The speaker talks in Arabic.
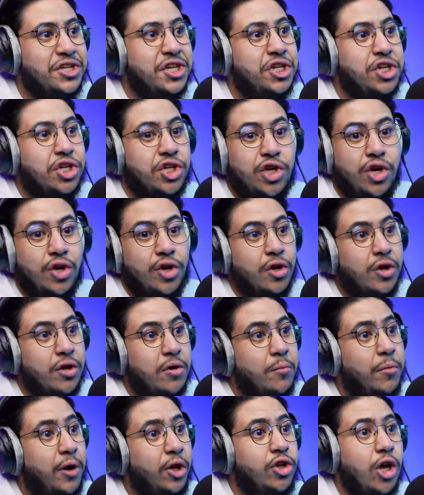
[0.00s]
شو شو
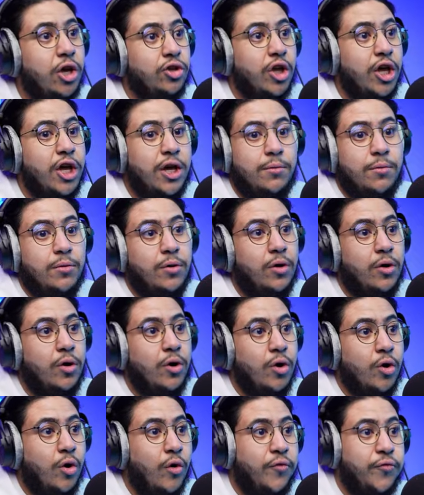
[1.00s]
بعدين طيب
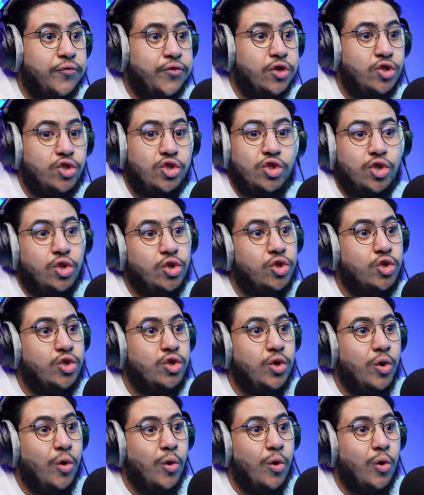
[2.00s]
اوف طز طز